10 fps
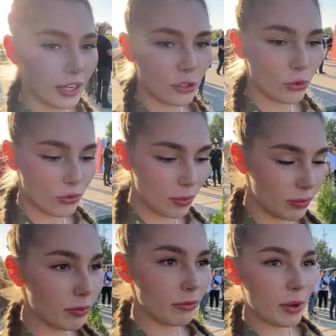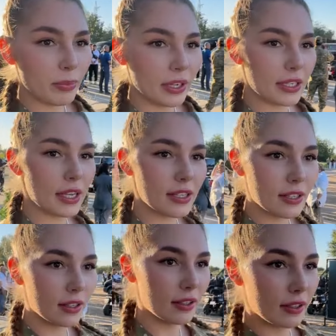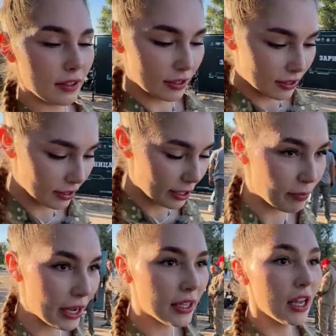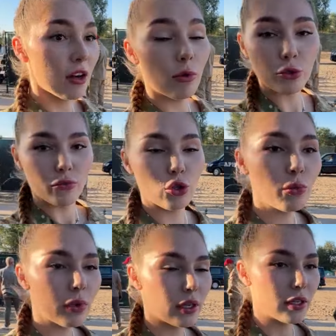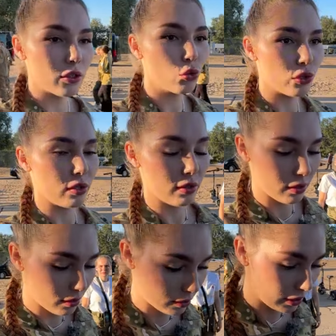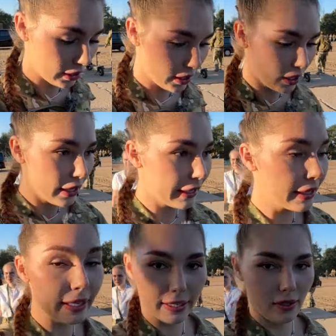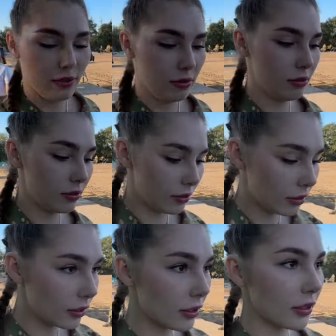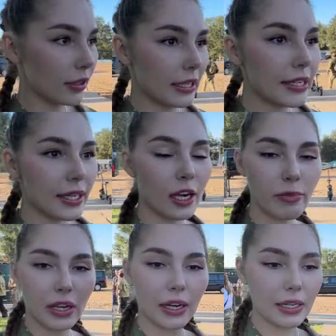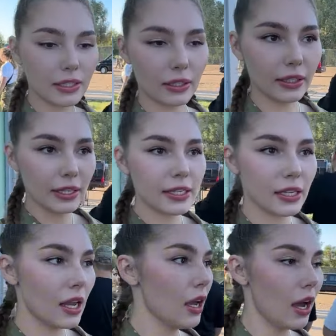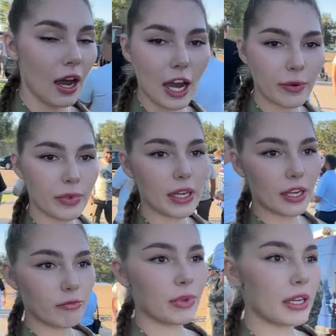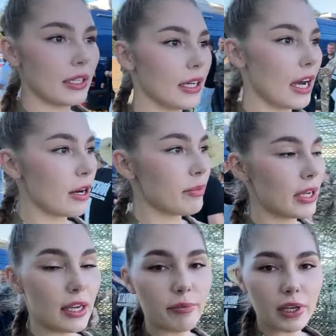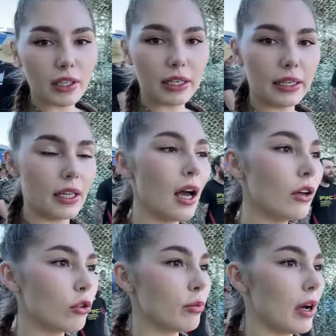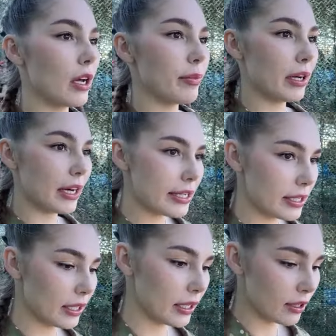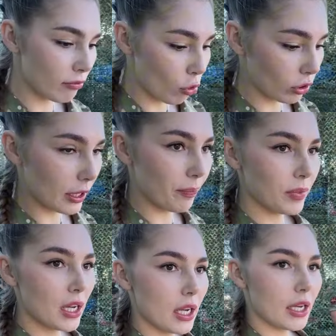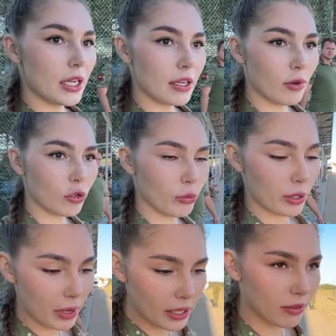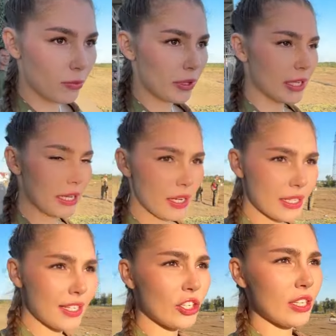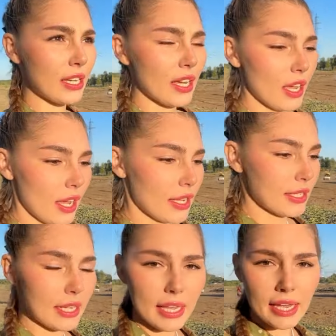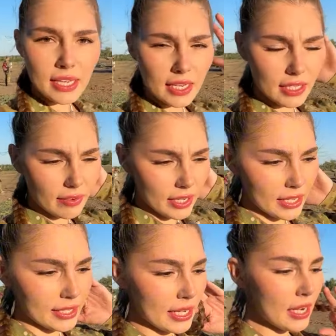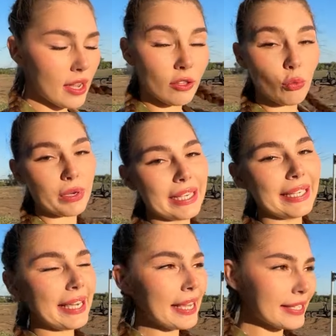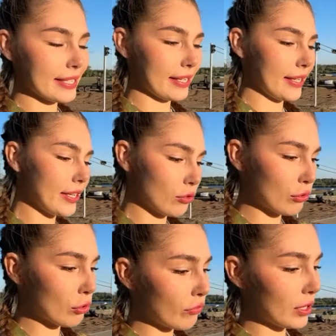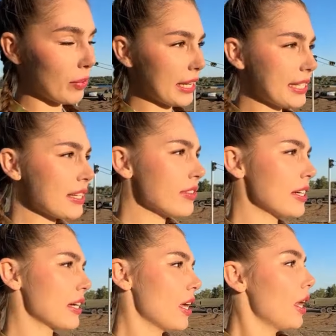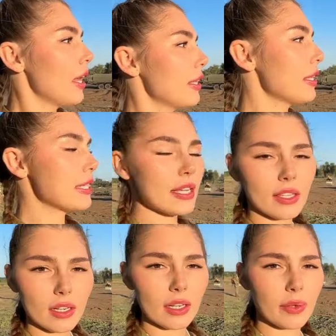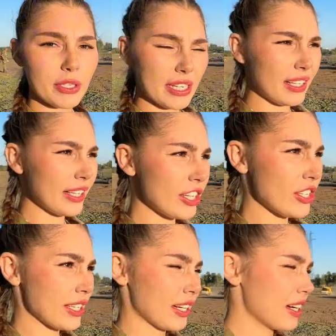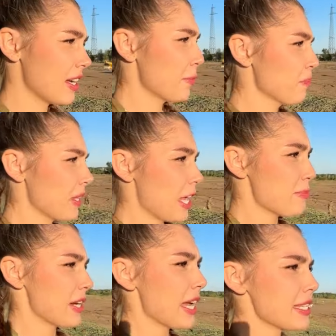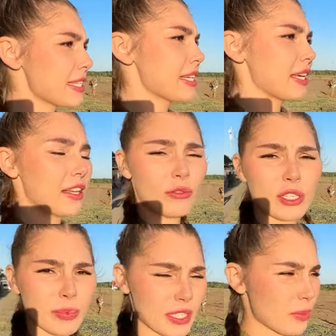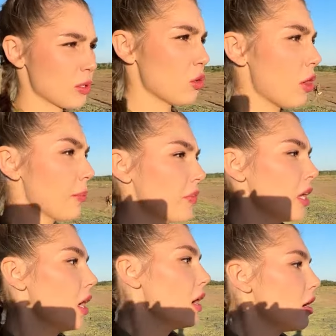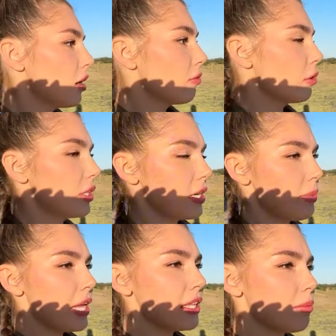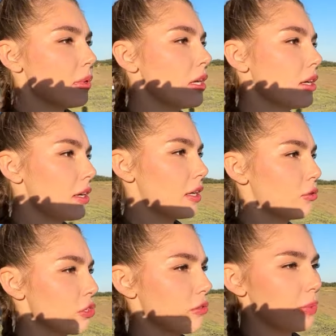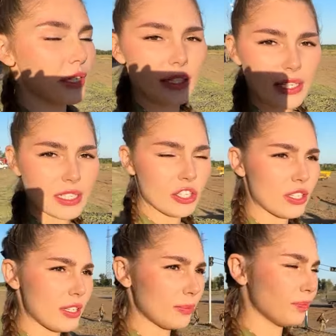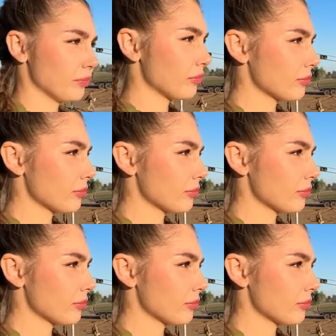Хочу к вам, вам показать э, ребят. В общем, в чем э, суть э, игры? Э, есть армия красных, есть армия белых. Армия белых – это Ахтуба, армия красных – это Волга. И, в общем, ребята выполняли различные задания. Основная цель, ну, по легенде, есть условный противник. Это Центр психологических операций, ну, типа ЦЕПСО. Вот, и ребятам э, нужно выполнять различные задания